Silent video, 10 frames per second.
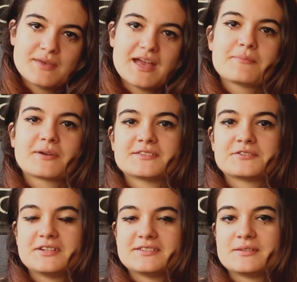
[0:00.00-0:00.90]
Mais à
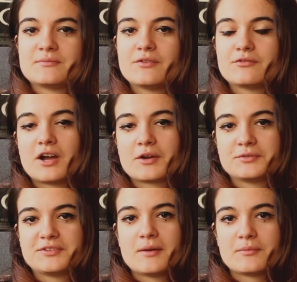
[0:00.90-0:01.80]
présent, laissez-moi vous
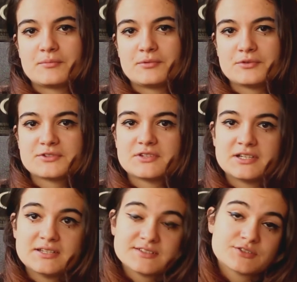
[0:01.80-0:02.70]
raconter un peu plus
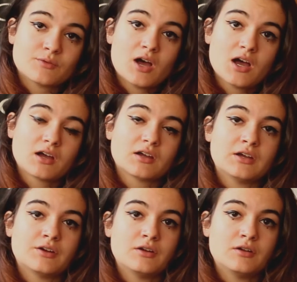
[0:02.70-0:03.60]
l'histoire,
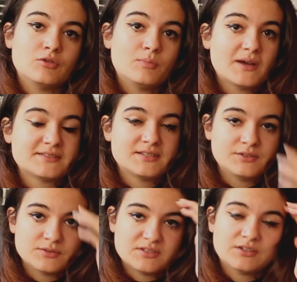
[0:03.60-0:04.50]
euh, le
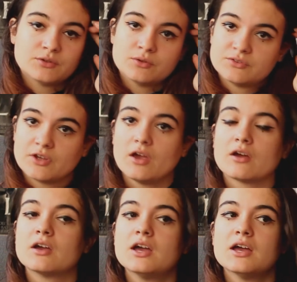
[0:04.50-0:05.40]
passé de cette
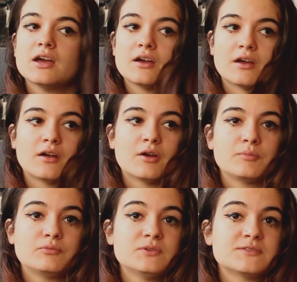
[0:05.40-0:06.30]
auteur, euh,
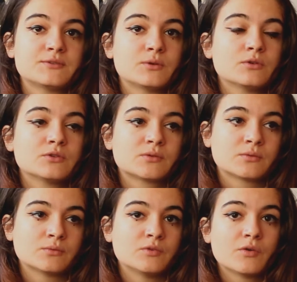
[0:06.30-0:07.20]
puisque
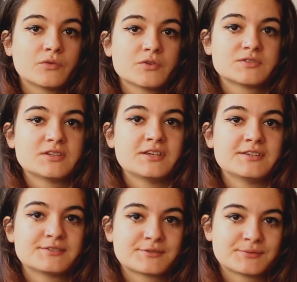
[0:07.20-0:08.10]
son enfance
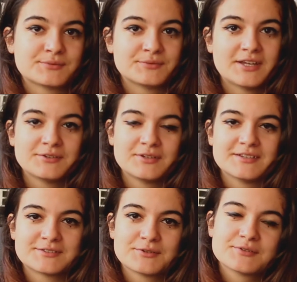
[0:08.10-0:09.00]
et son
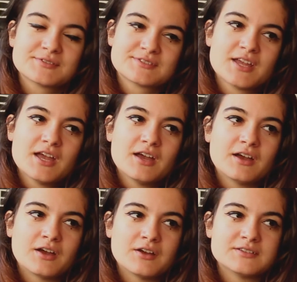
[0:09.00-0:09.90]
adolescence,
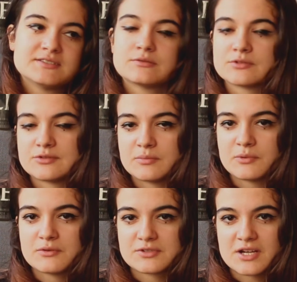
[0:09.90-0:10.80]
euh, si on se
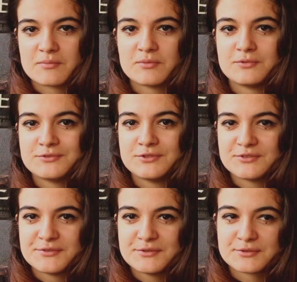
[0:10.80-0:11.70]
penche un peu plus
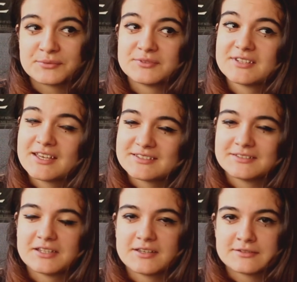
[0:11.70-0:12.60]
dessus, sont très
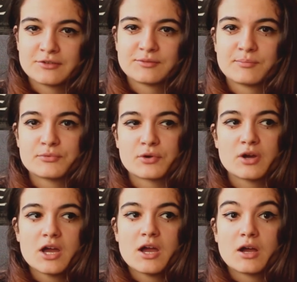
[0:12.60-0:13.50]
intéressantes
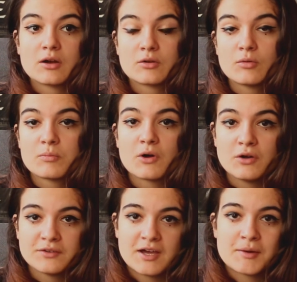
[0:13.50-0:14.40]
pour
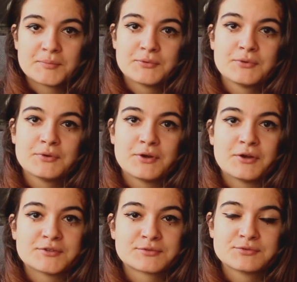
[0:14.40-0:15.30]
comprendre un peu
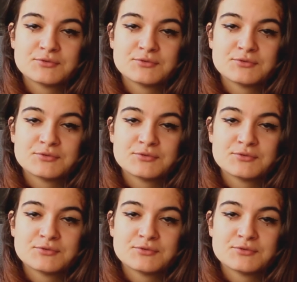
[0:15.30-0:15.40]
euh, son